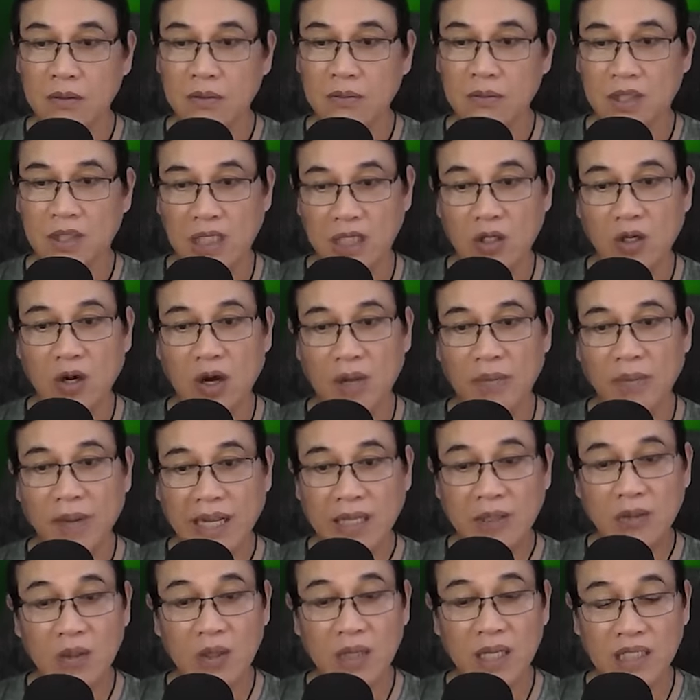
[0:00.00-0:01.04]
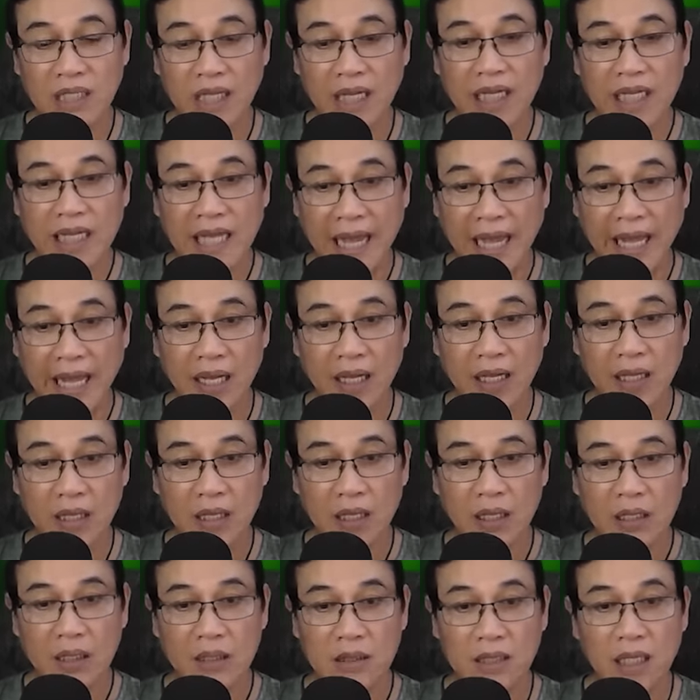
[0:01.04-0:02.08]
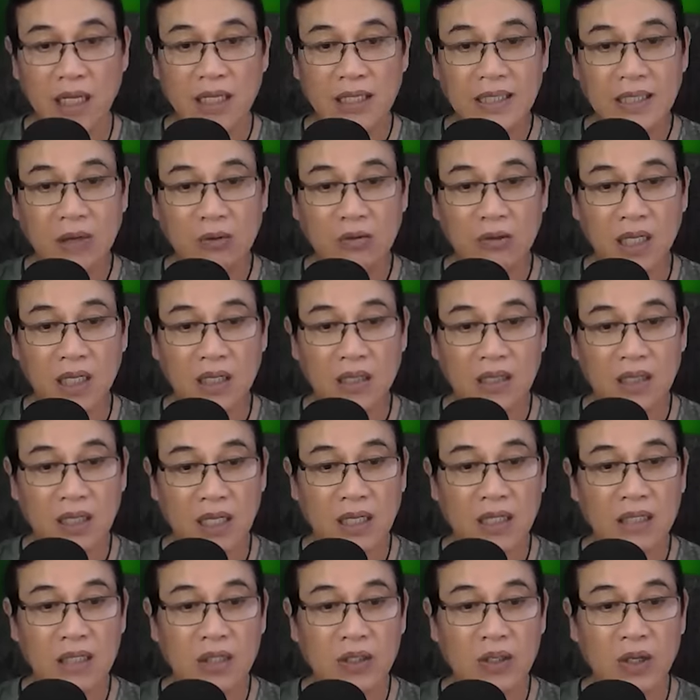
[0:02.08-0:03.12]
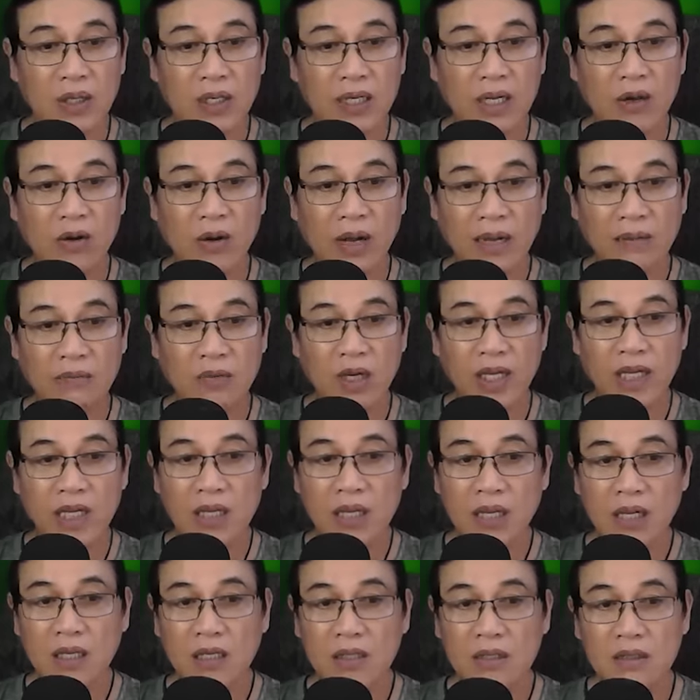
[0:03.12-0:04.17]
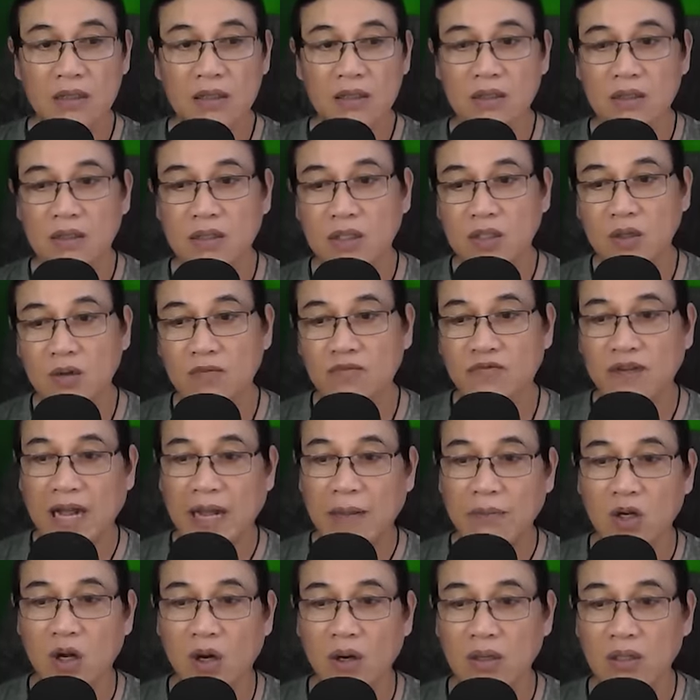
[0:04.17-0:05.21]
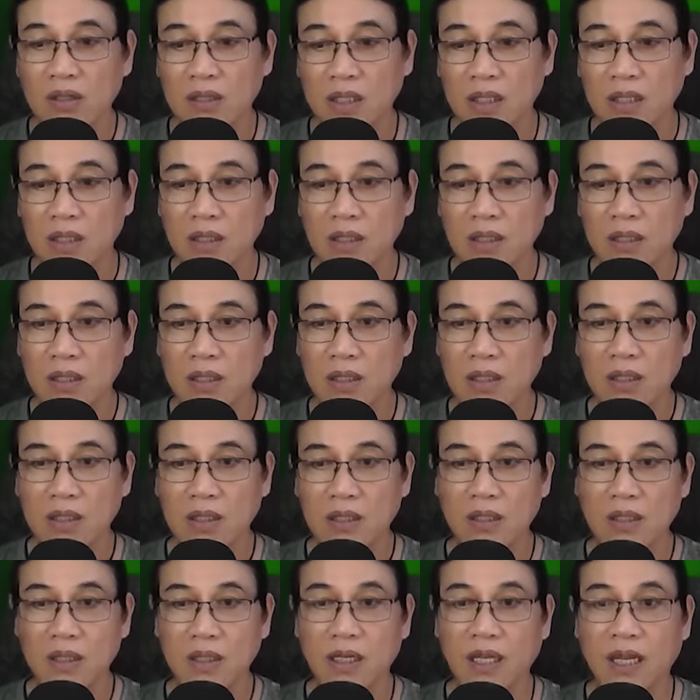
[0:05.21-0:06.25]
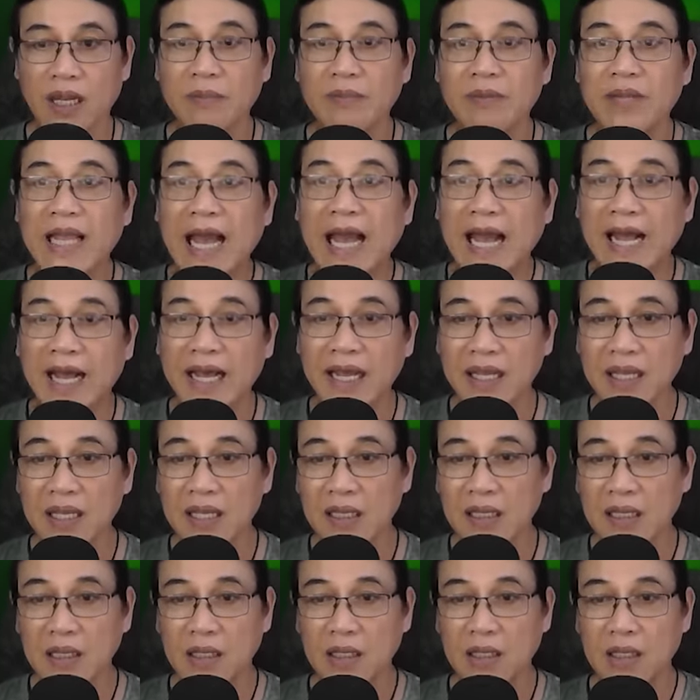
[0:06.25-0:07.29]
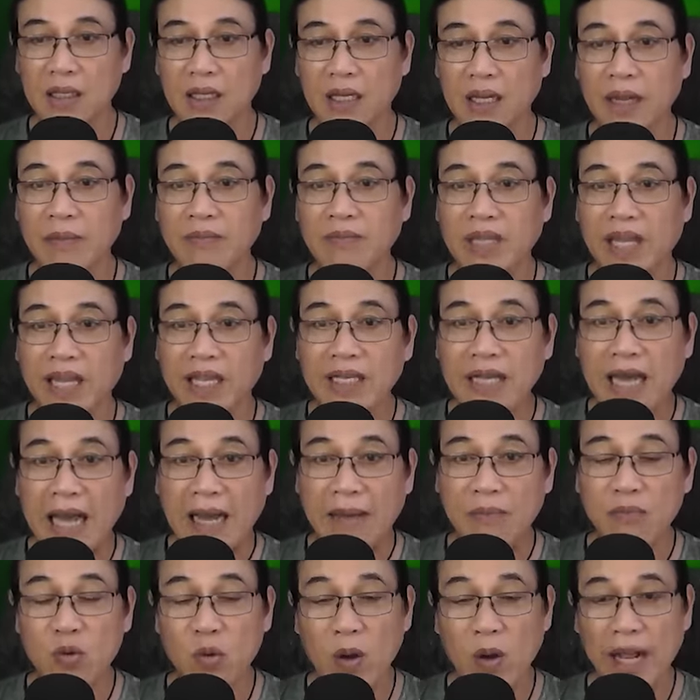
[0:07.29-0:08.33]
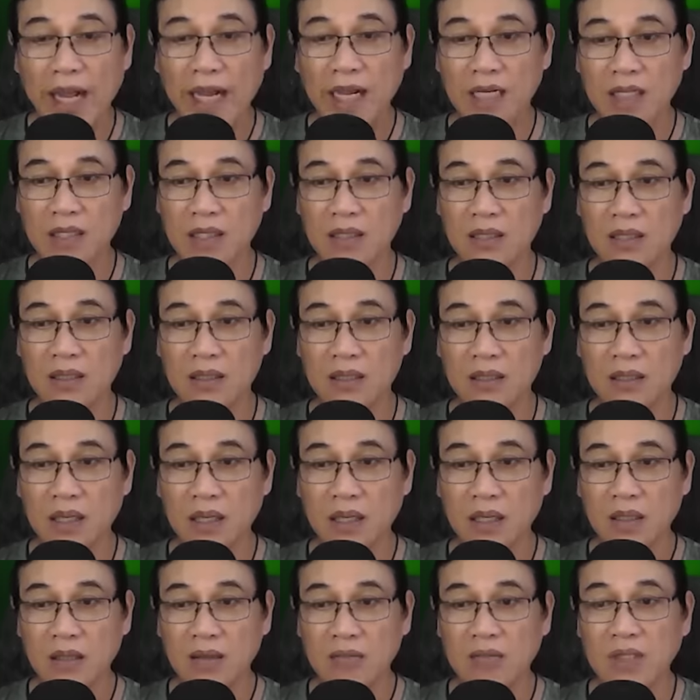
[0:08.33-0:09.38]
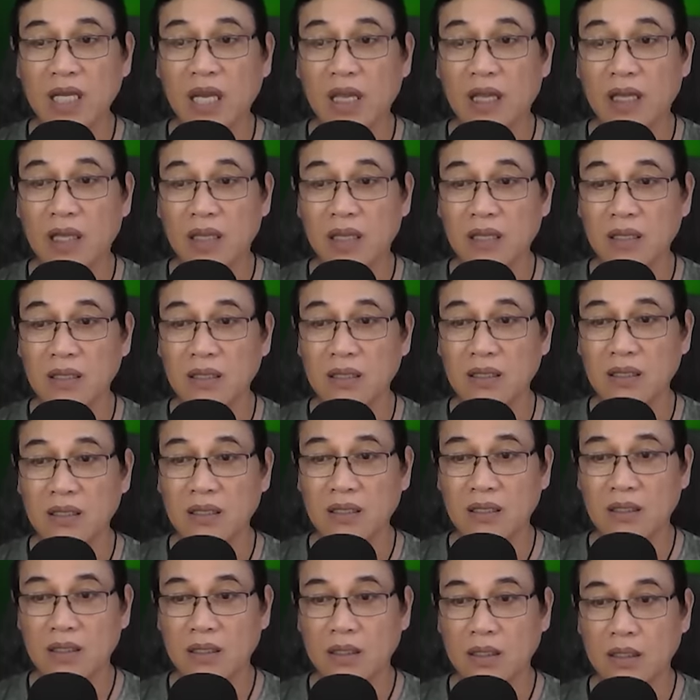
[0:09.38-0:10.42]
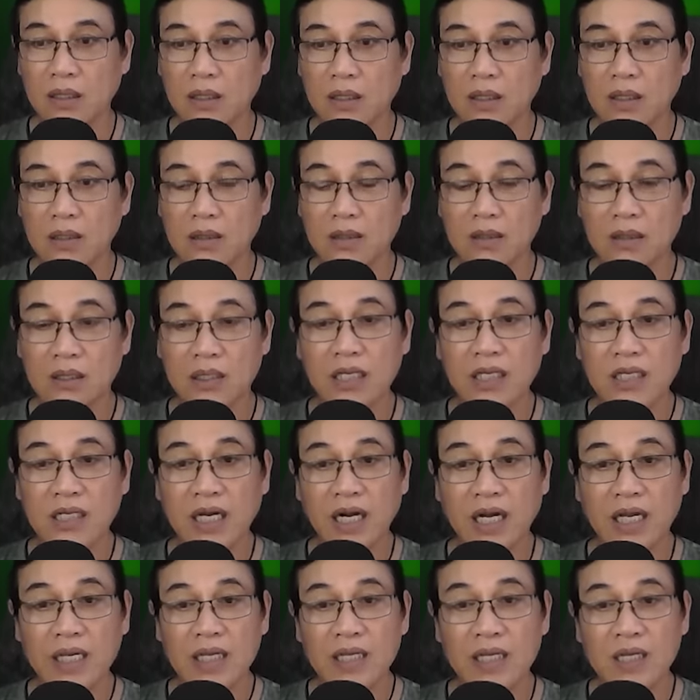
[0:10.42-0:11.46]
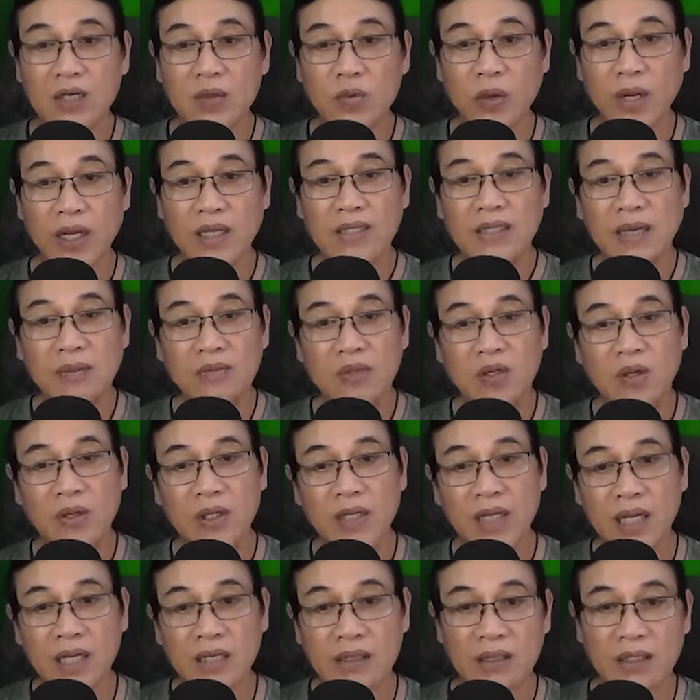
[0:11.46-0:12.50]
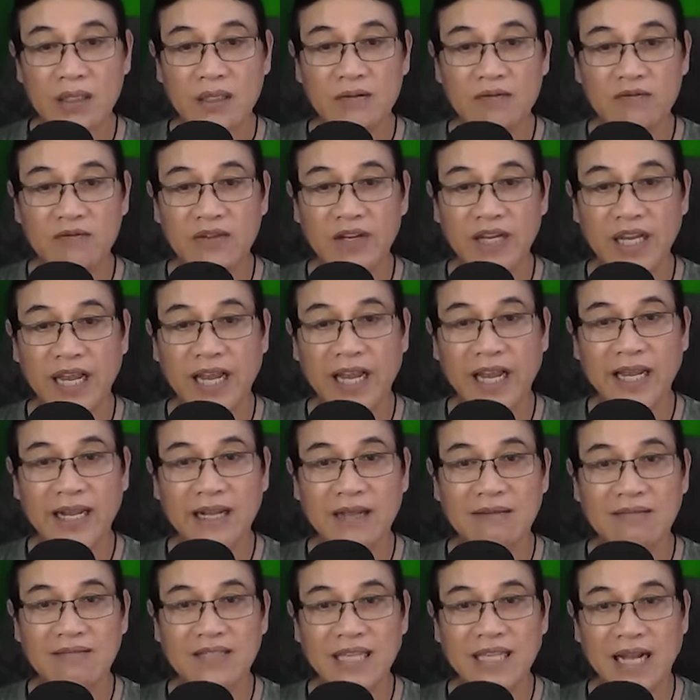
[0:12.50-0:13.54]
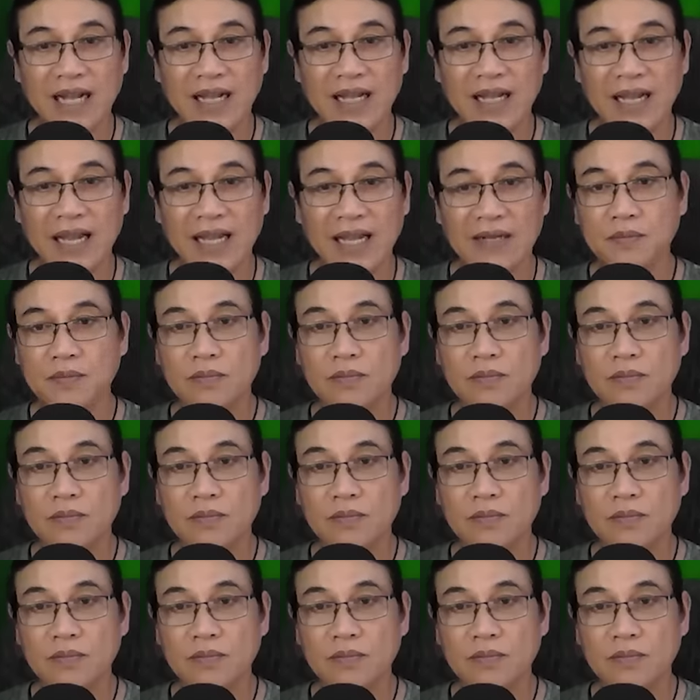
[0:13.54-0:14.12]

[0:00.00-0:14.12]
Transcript: Chị gọi mẹ tôi là dì ghẻ, từng câu từng chữ chị nói đều hàm ý um, xúc phạm còn gì. Em gái, em nhạy cảm quá rồi đó, chị... Chưa đợi Hứa Uyển Tâm nói hết, Vi An chặn ngang: